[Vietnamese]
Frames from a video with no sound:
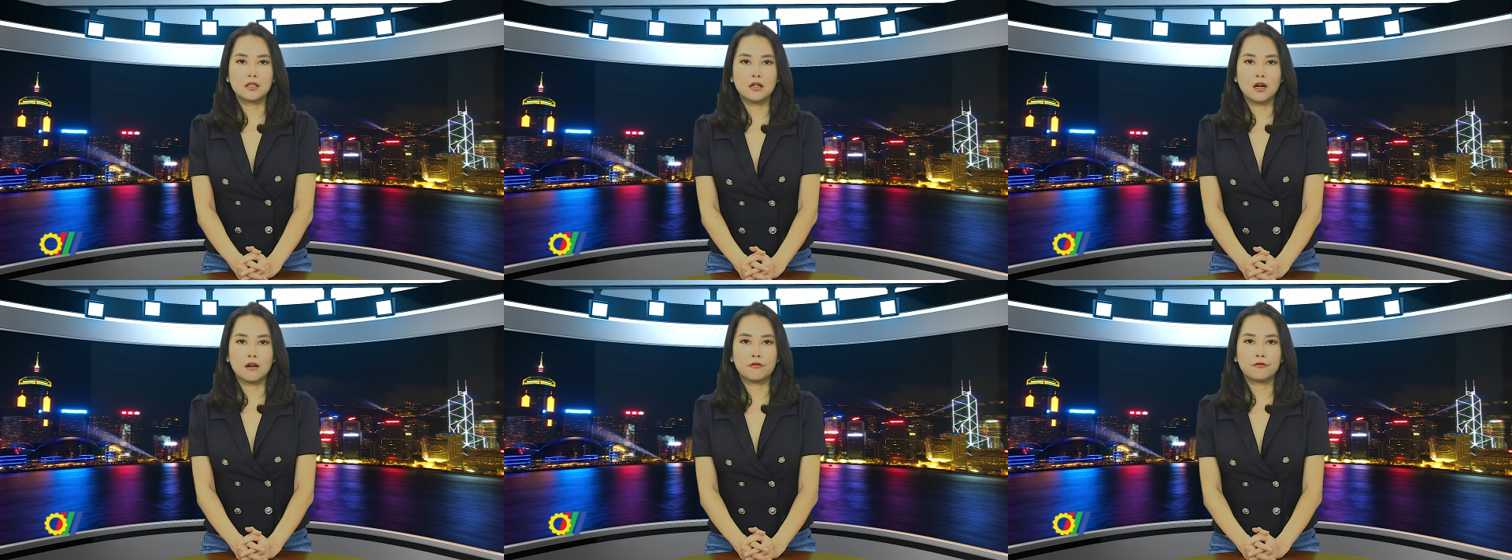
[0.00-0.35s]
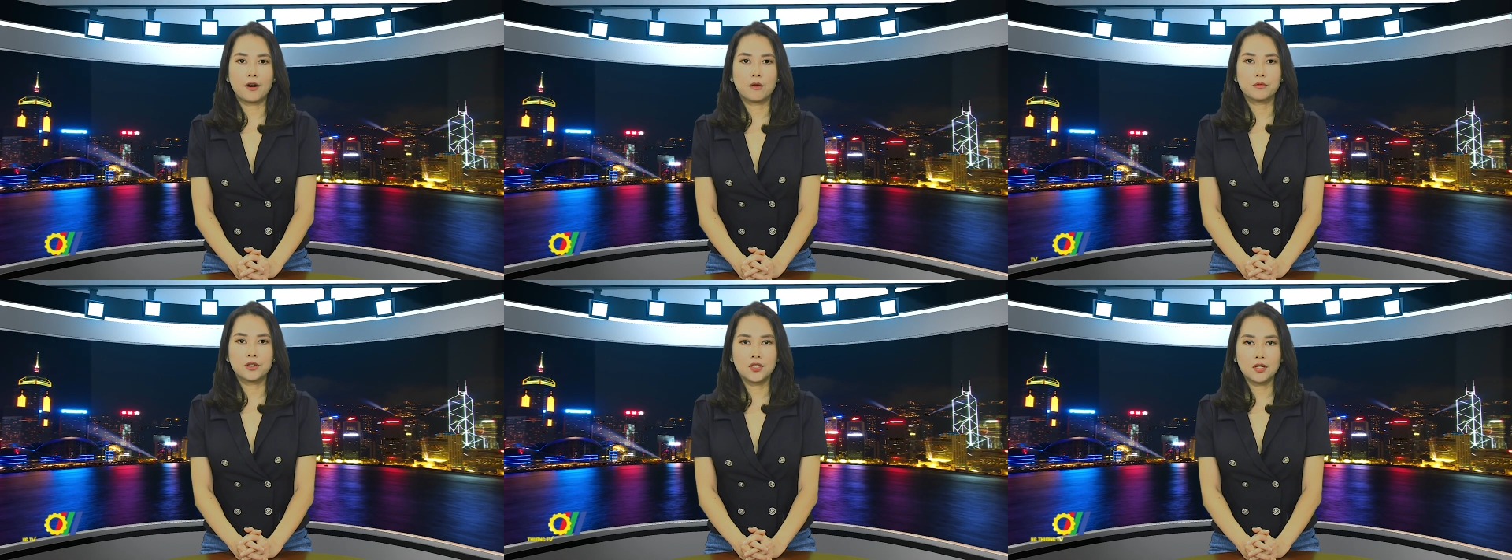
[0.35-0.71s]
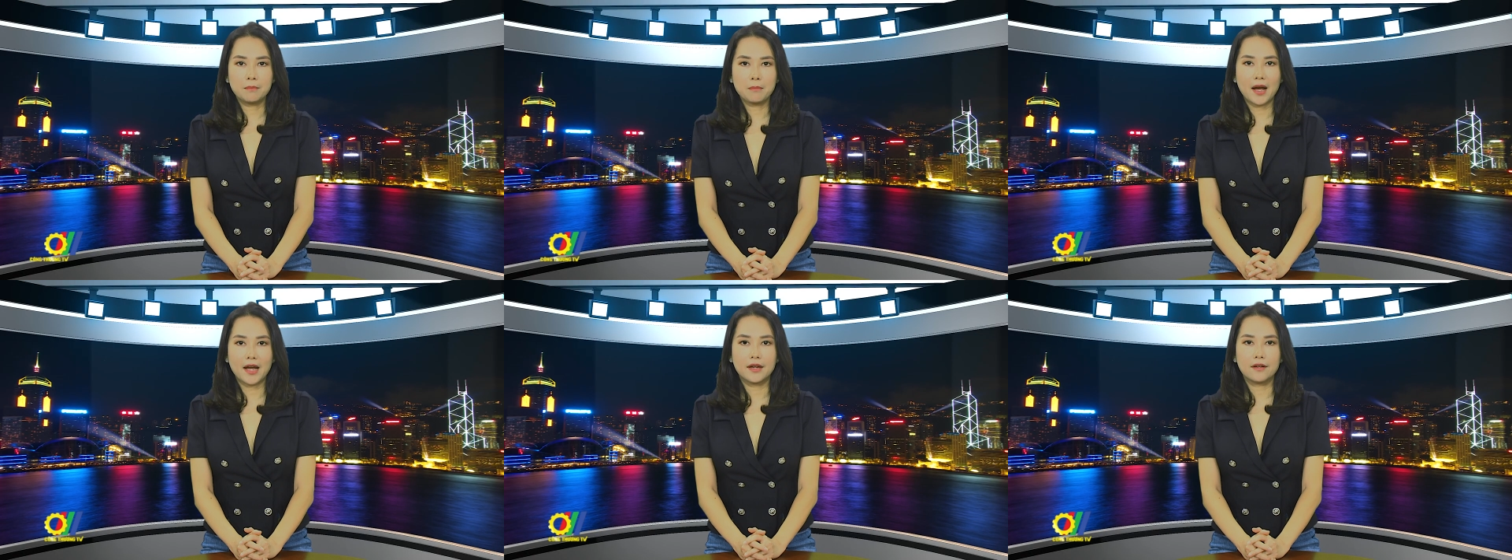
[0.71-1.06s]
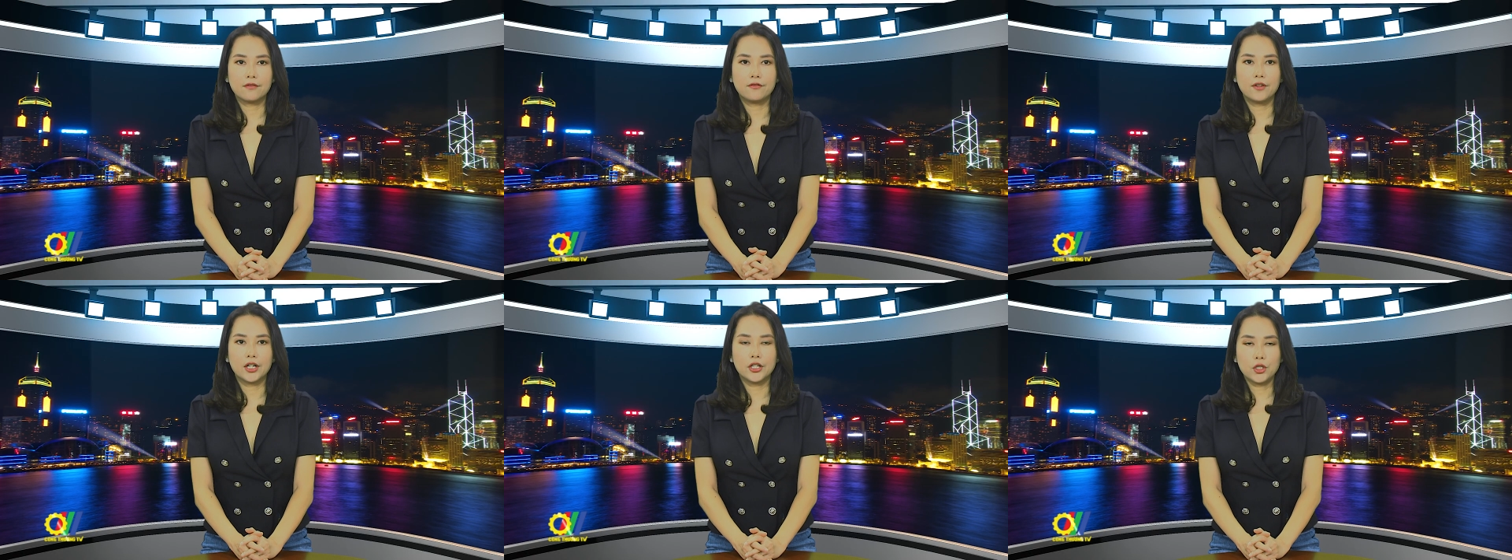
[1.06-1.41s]
cửa phòng trưng
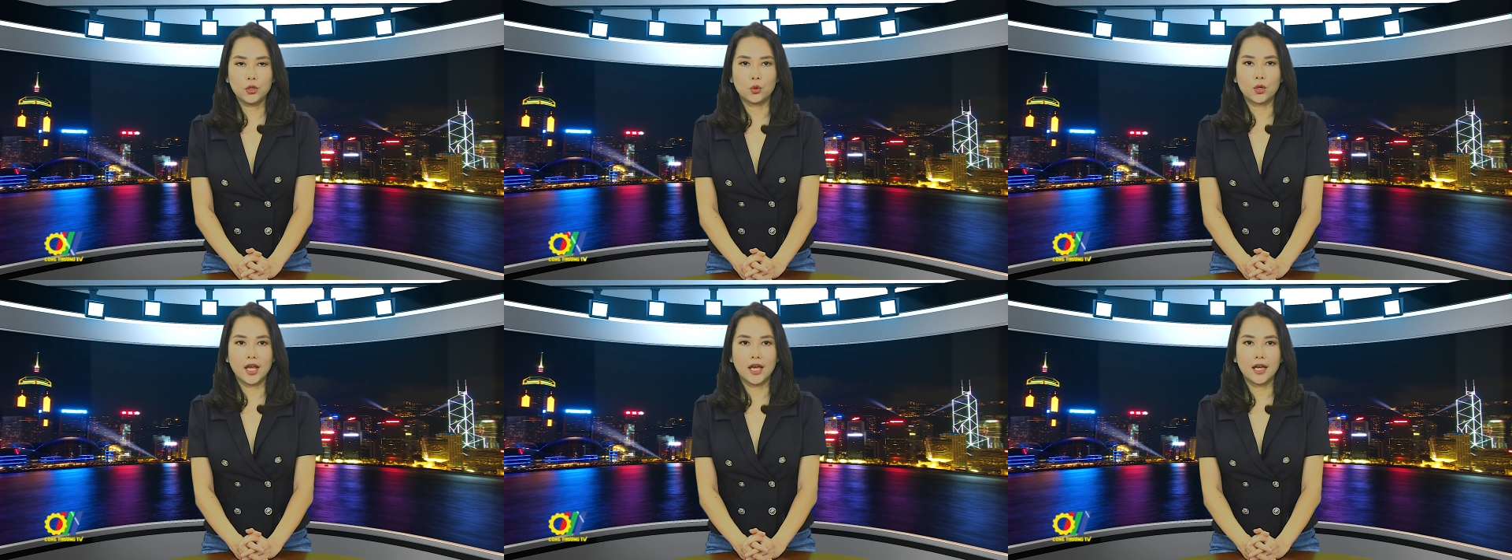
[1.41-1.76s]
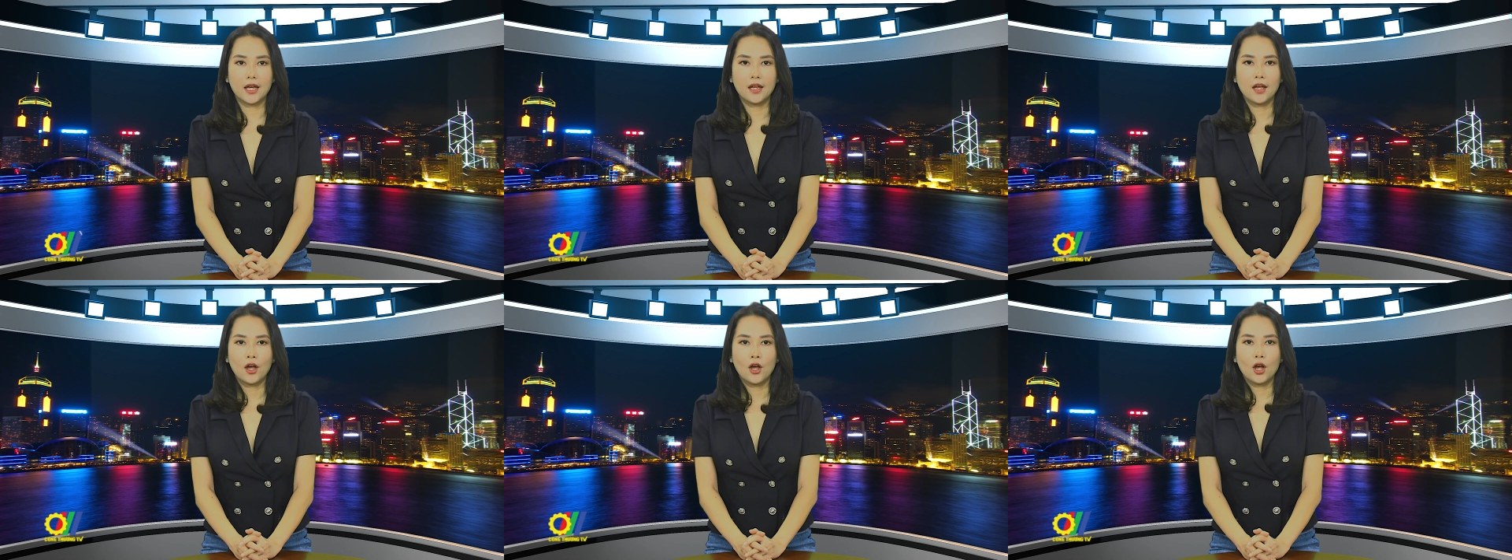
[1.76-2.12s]
bày với chủ đề